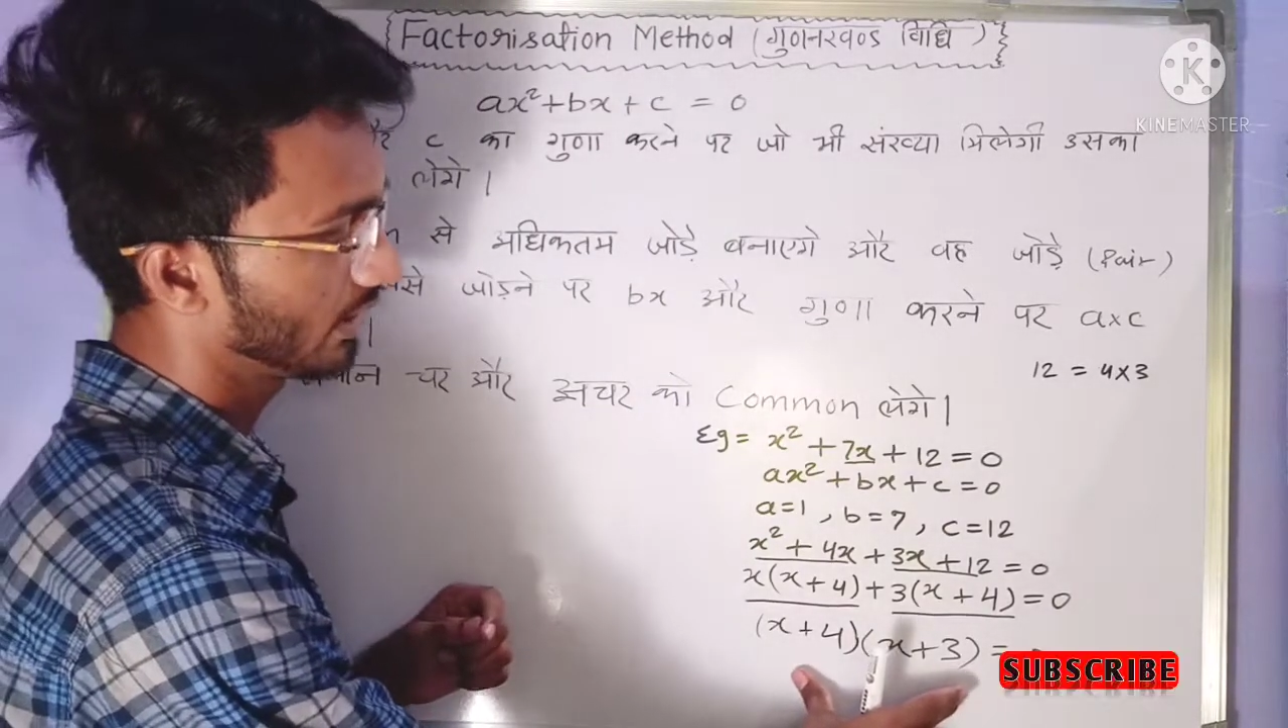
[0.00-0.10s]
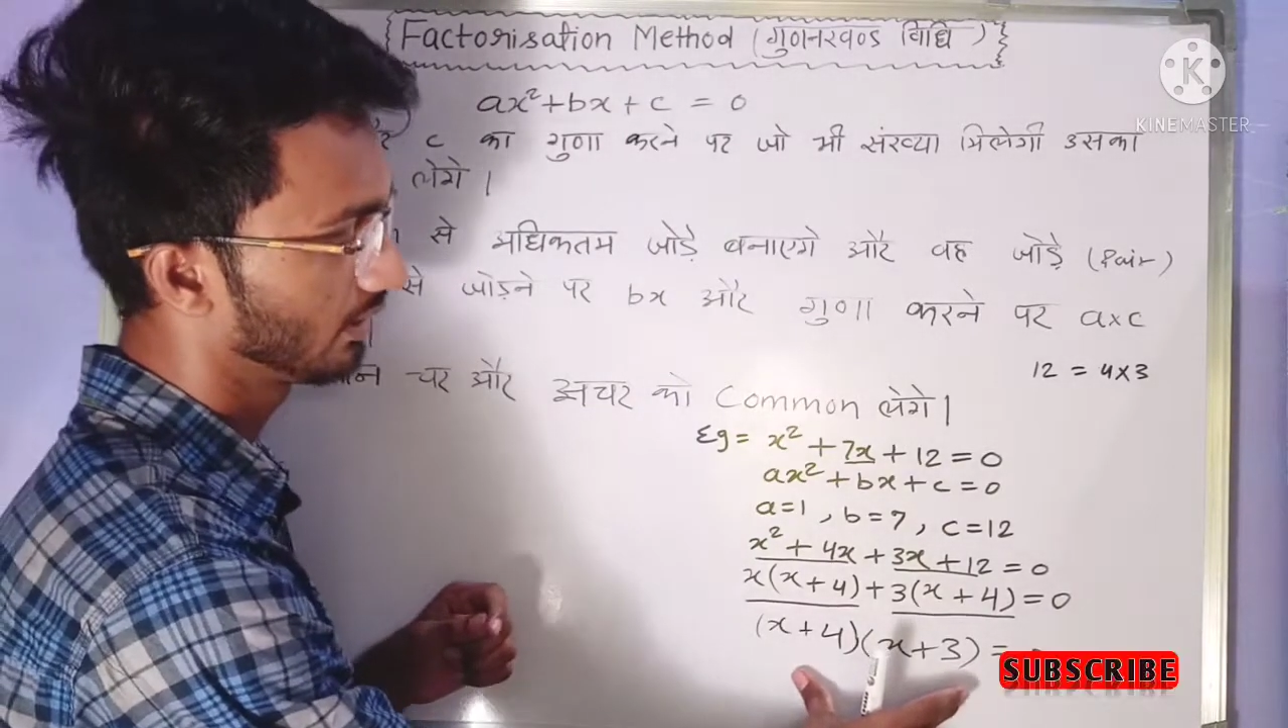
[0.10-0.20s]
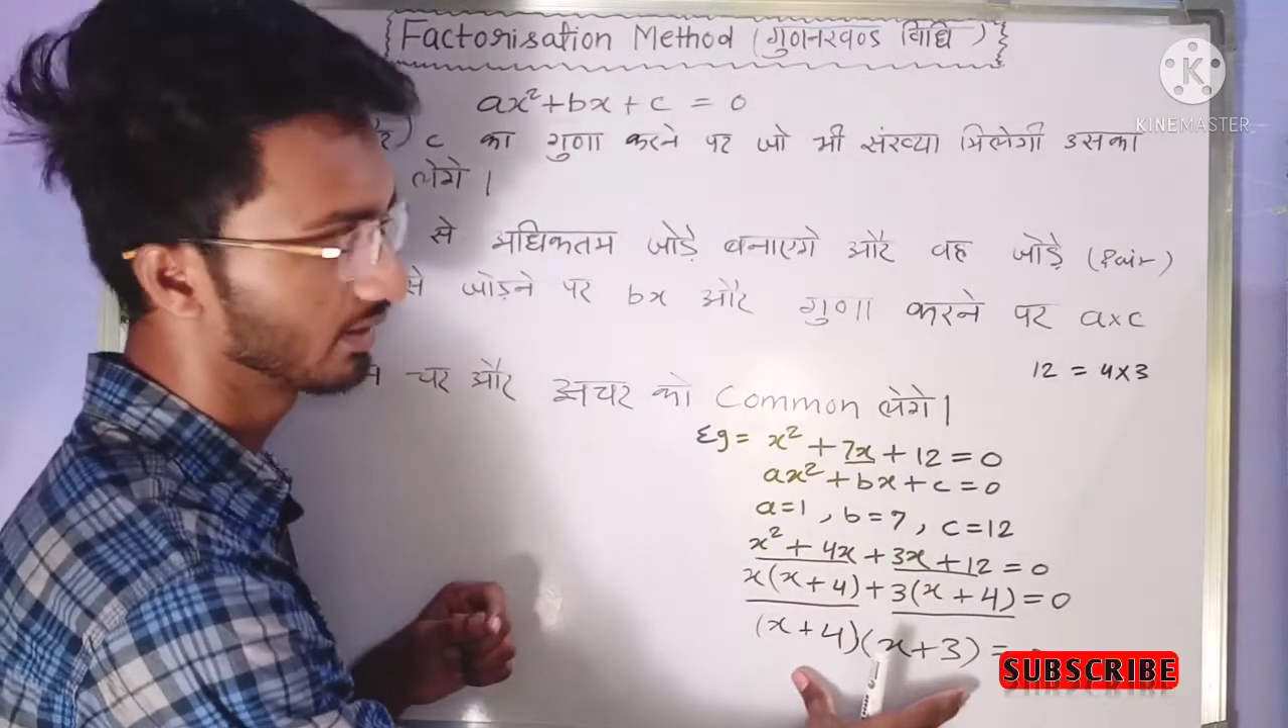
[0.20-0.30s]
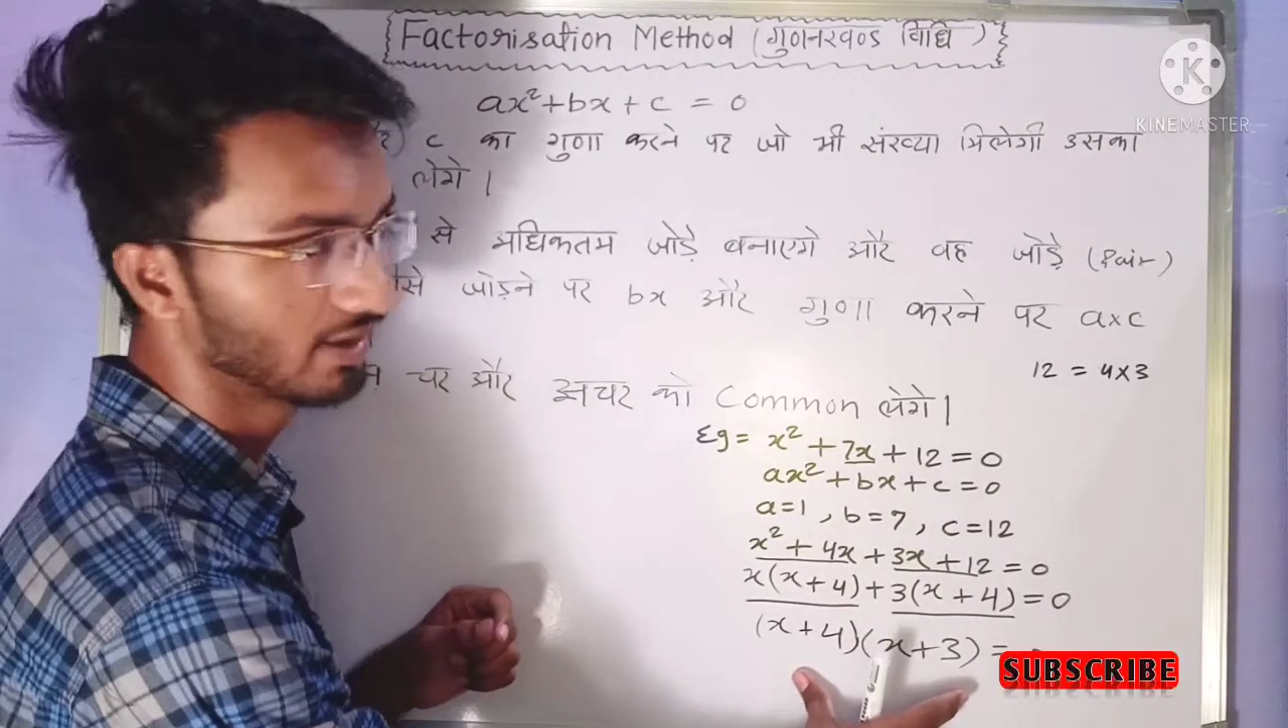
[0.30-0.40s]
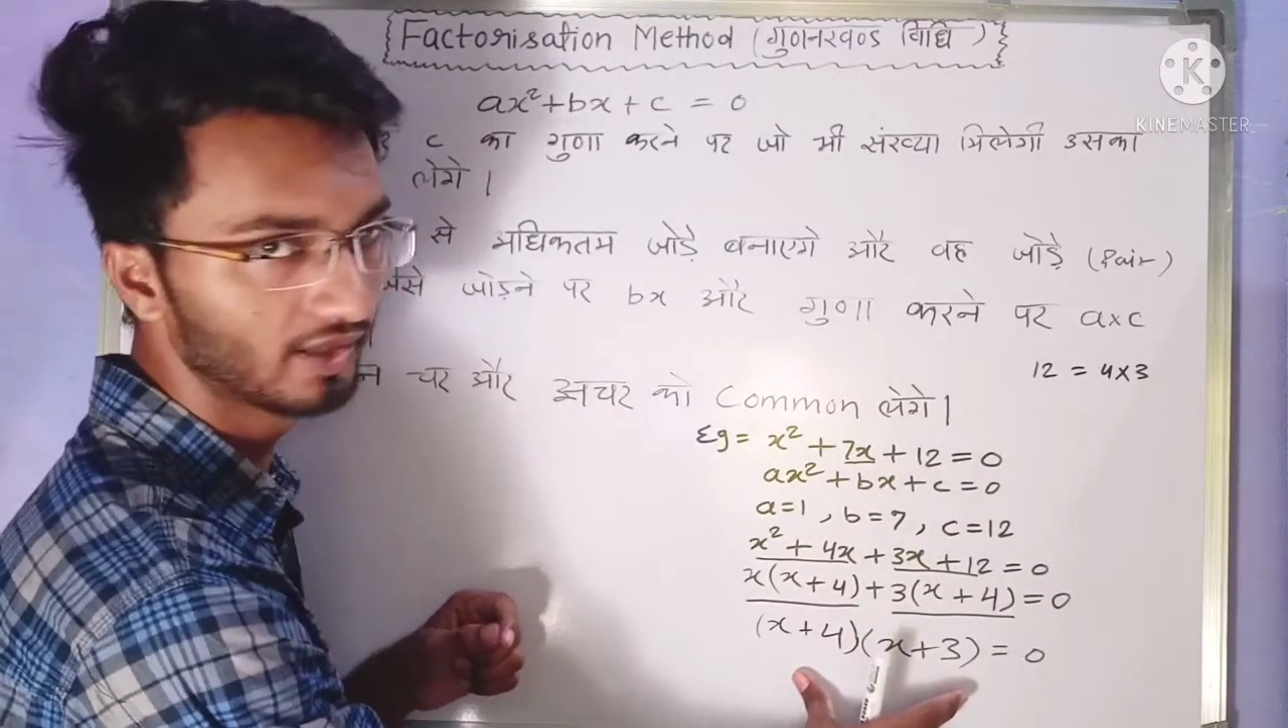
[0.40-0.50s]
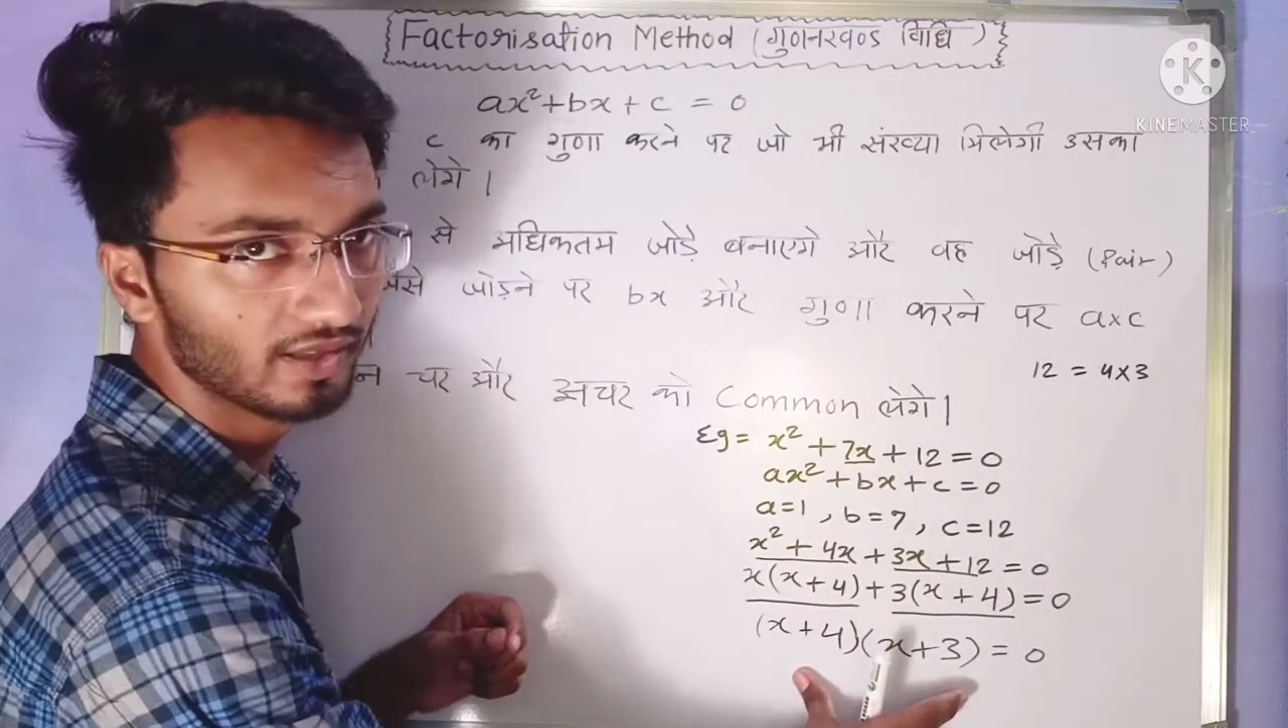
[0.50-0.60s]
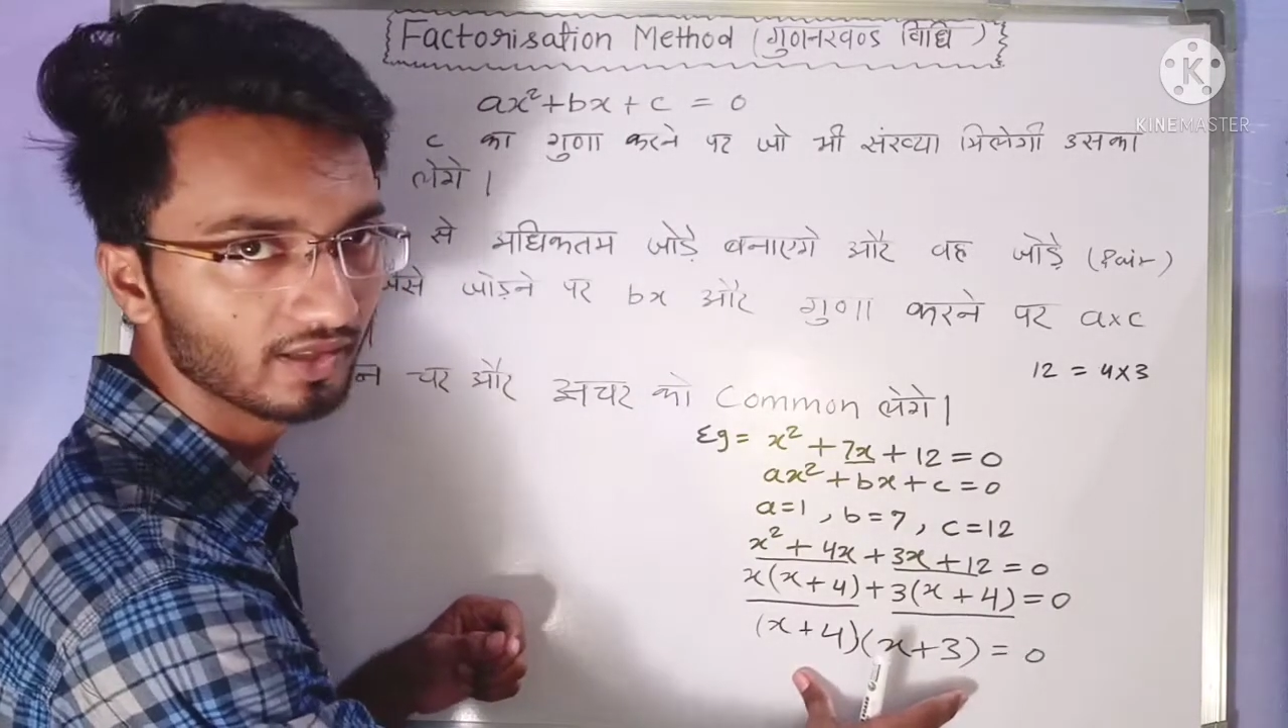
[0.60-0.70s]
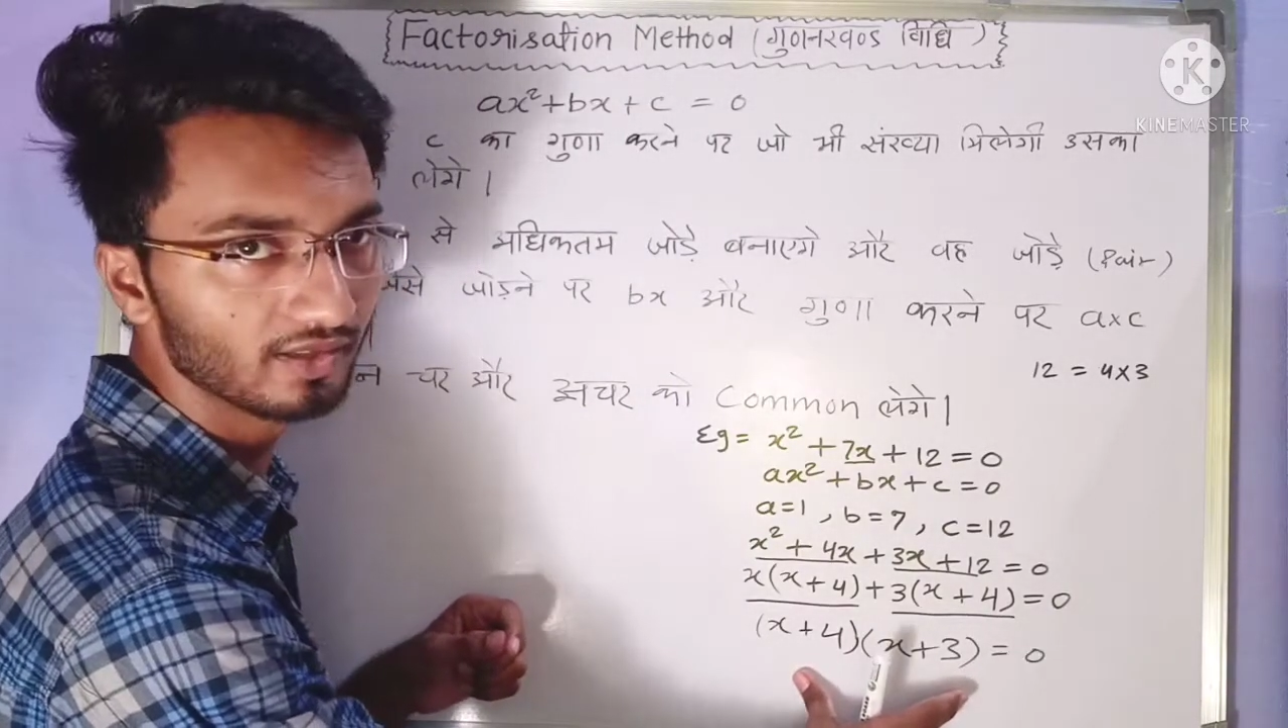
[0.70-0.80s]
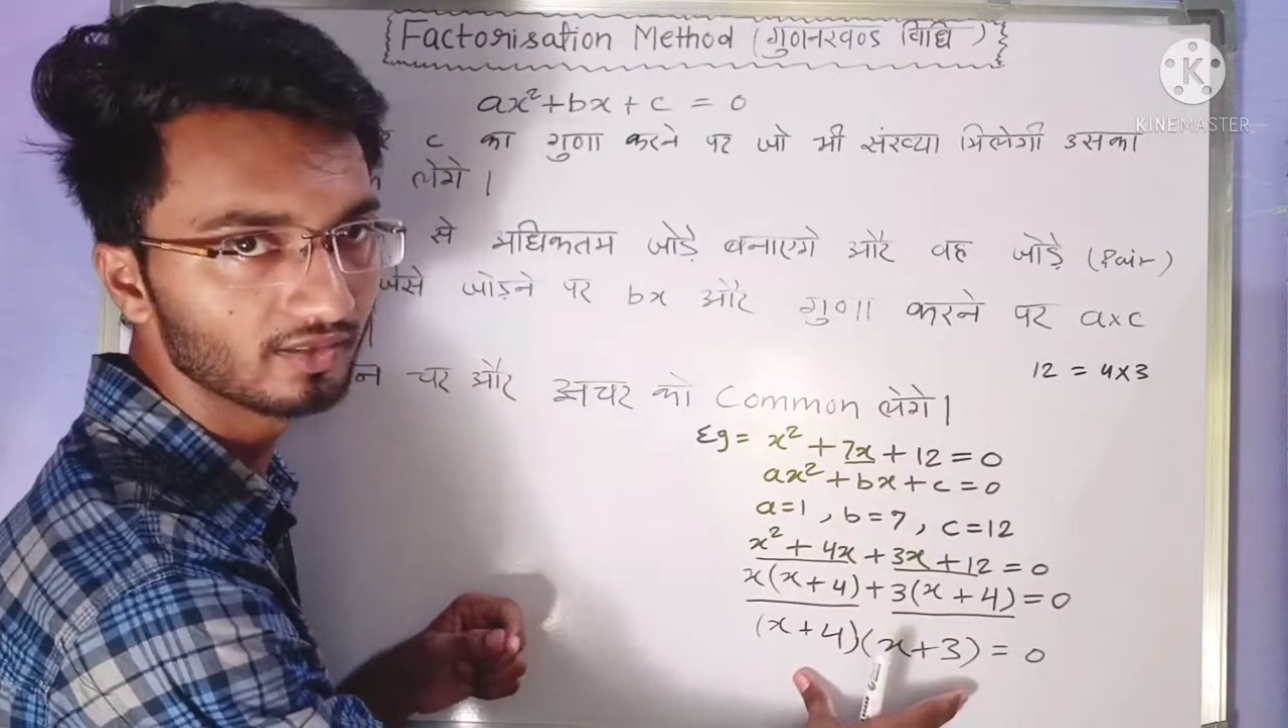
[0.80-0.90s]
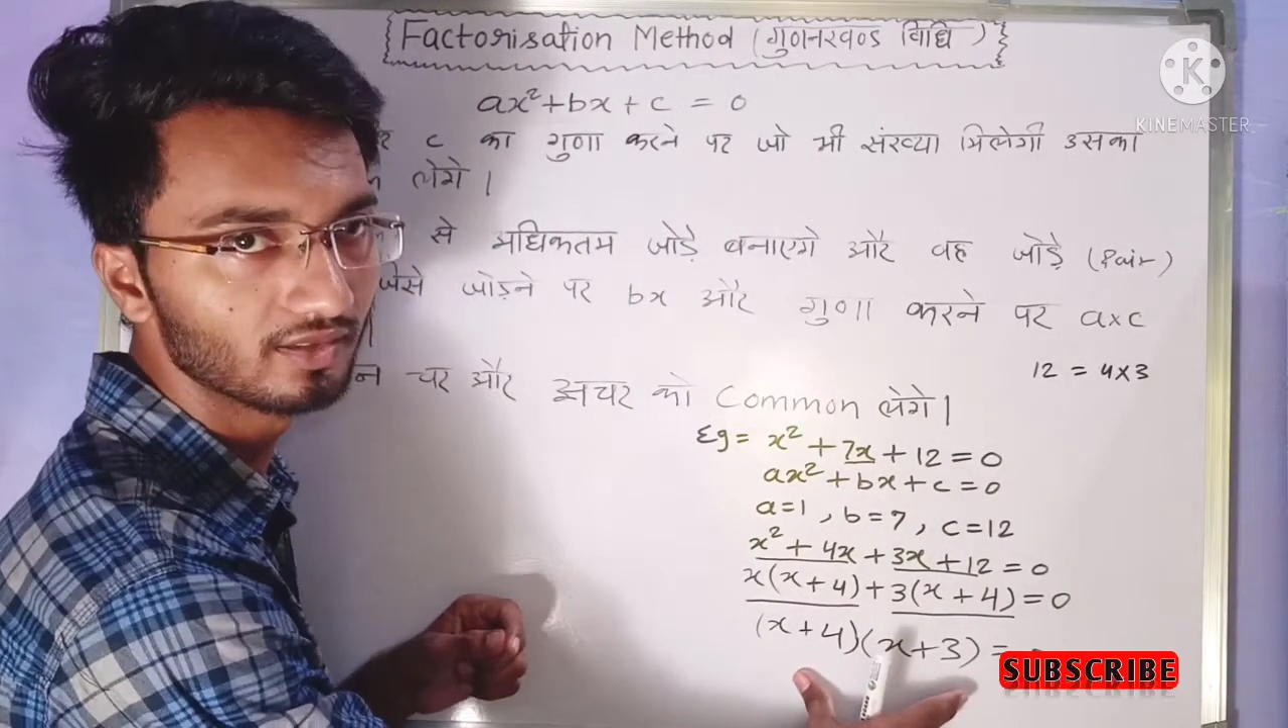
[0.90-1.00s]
इनका ठीक है